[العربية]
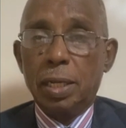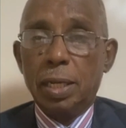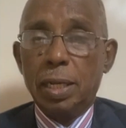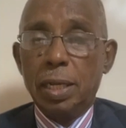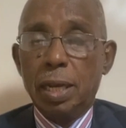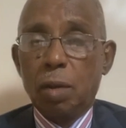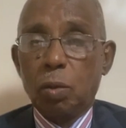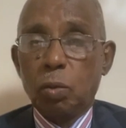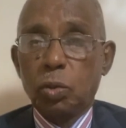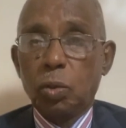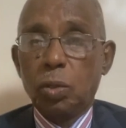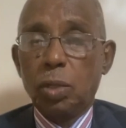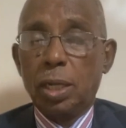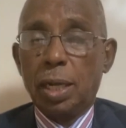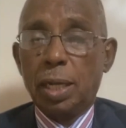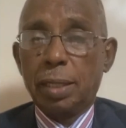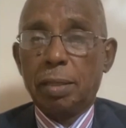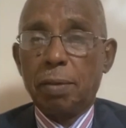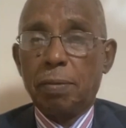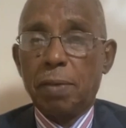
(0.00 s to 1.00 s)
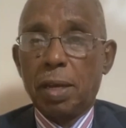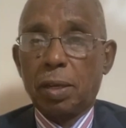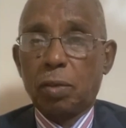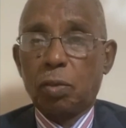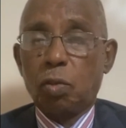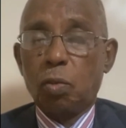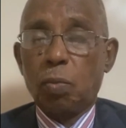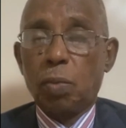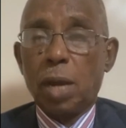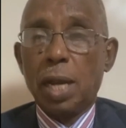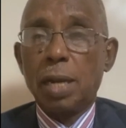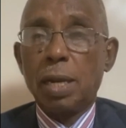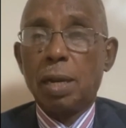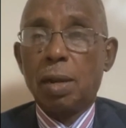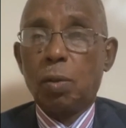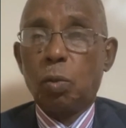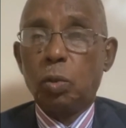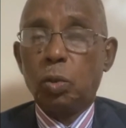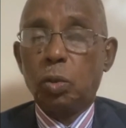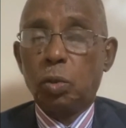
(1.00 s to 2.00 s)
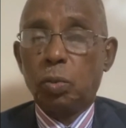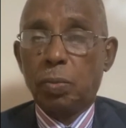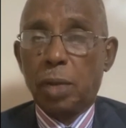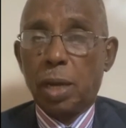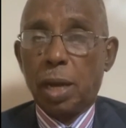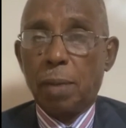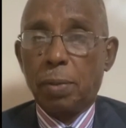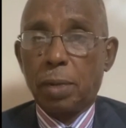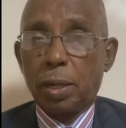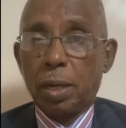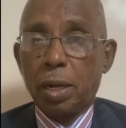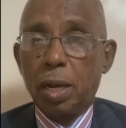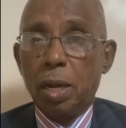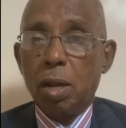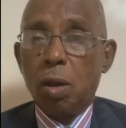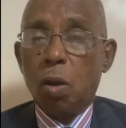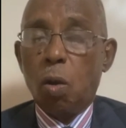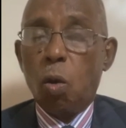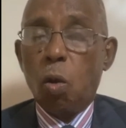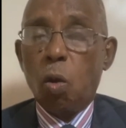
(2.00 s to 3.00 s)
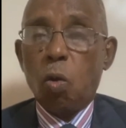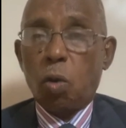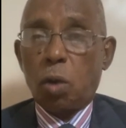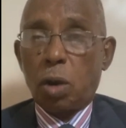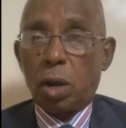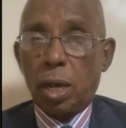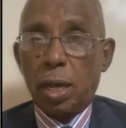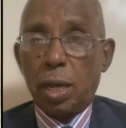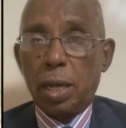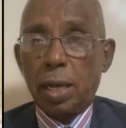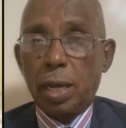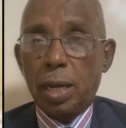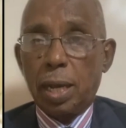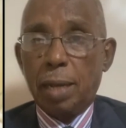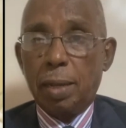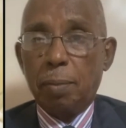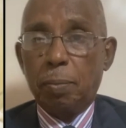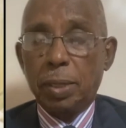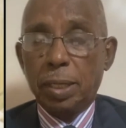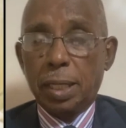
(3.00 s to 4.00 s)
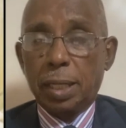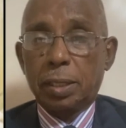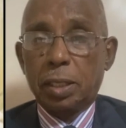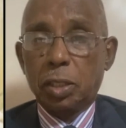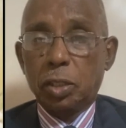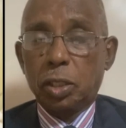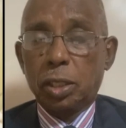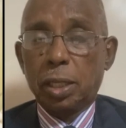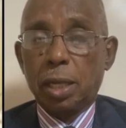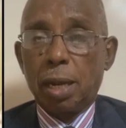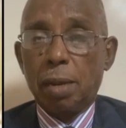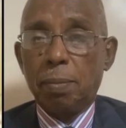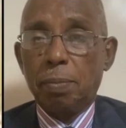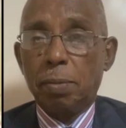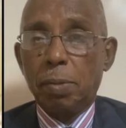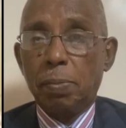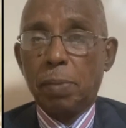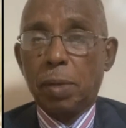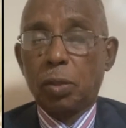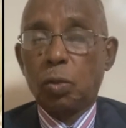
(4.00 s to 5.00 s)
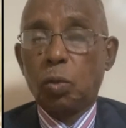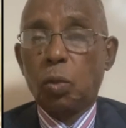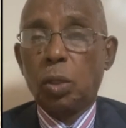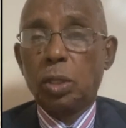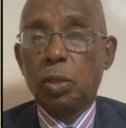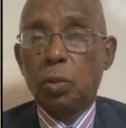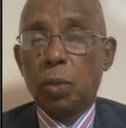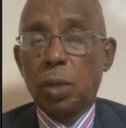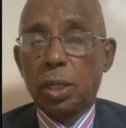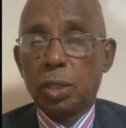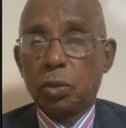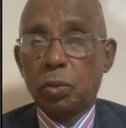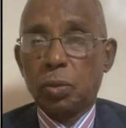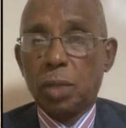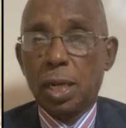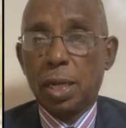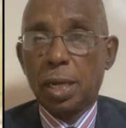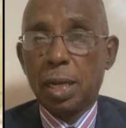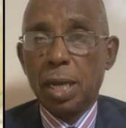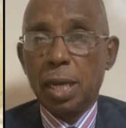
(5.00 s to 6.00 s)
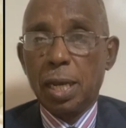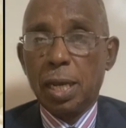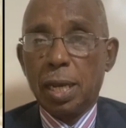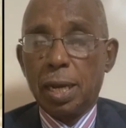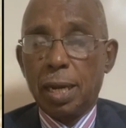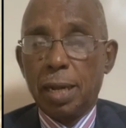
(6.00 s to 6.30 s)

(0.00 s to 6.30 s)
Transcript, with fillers: للوصول الى اتفاق ثم ان وجود منابر اخرى آه، بدات تنشط الان من دول جوار السودان